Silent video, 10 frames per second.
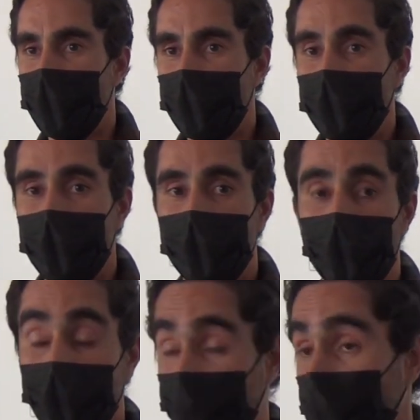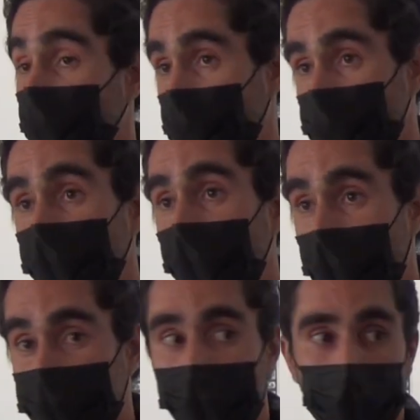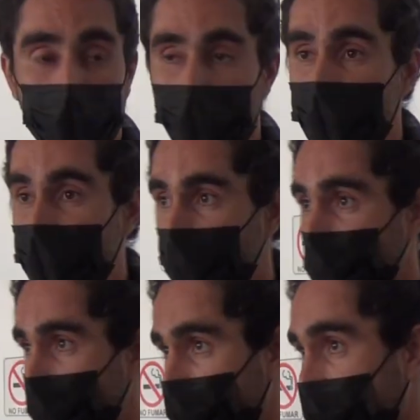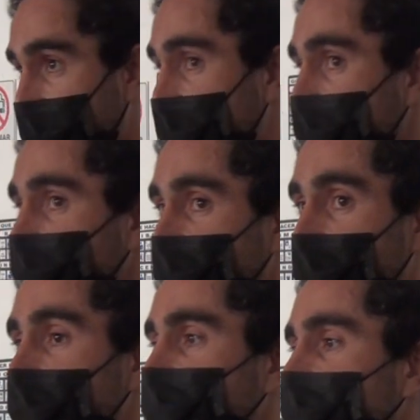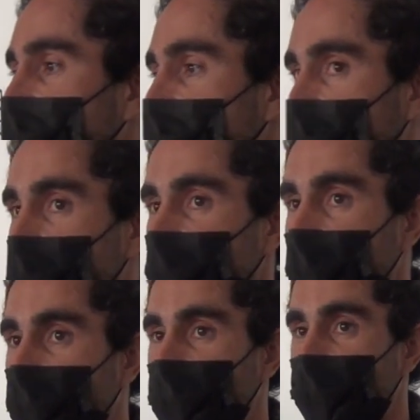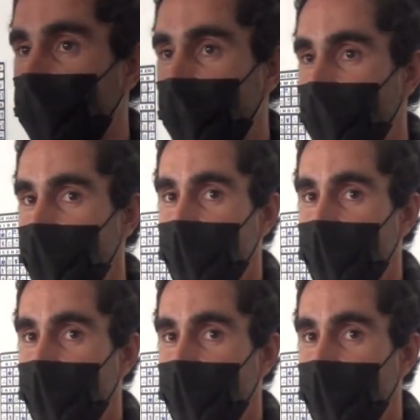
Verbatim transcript: Eh, con esos comenzamos por lo menos para darnos el abasto aquí en la cabecera municipal